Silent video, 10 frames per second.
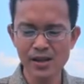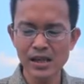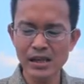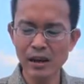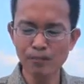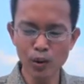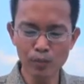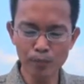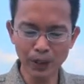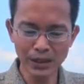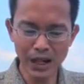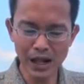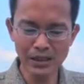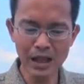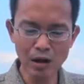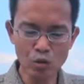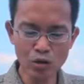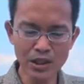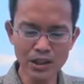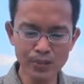yang belum pernah
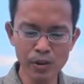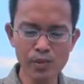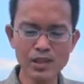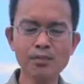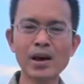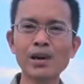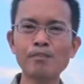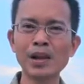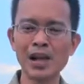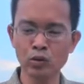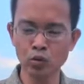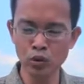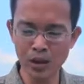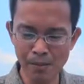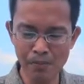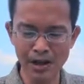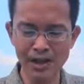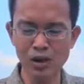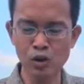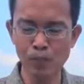dilakukan sebelumnya sebagai pilihan utama
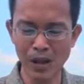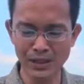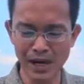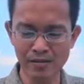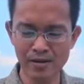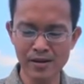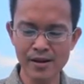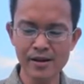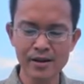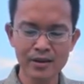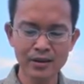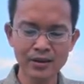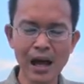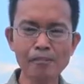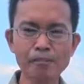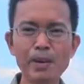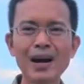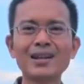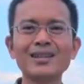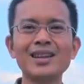kehidupannya
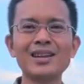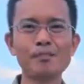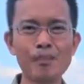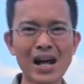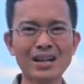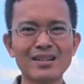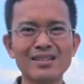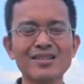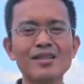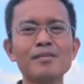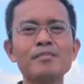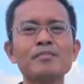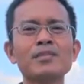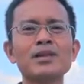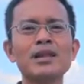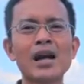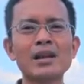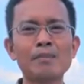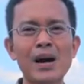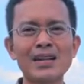tampak di depan
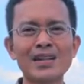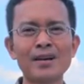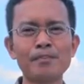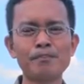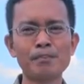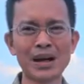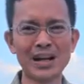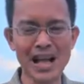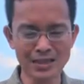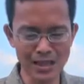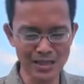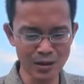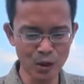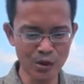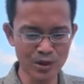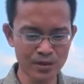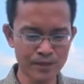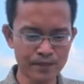daripada penglihatan Yesus.